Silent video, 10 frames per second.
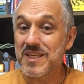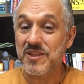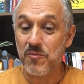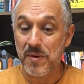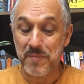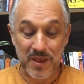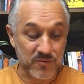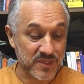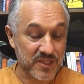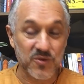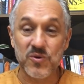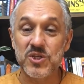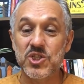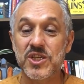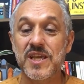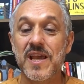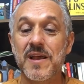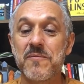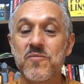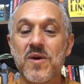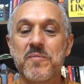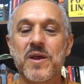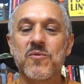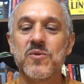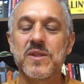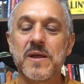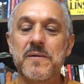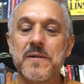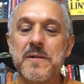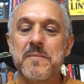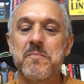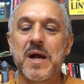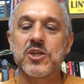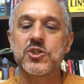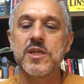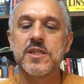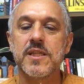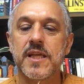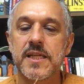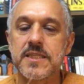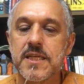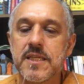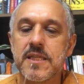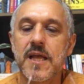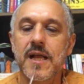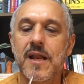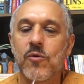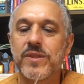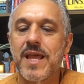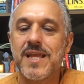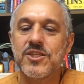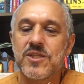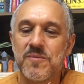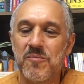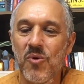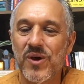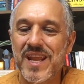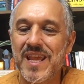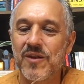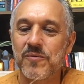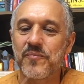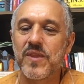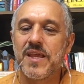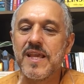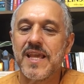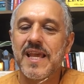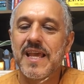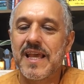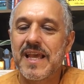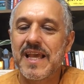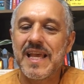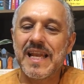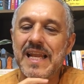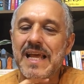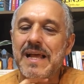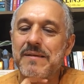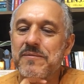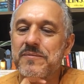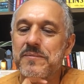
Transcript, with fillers: então para a pergunta de hoje, que é uma pergunta bastante interessante da Claudete Moreno. É, ela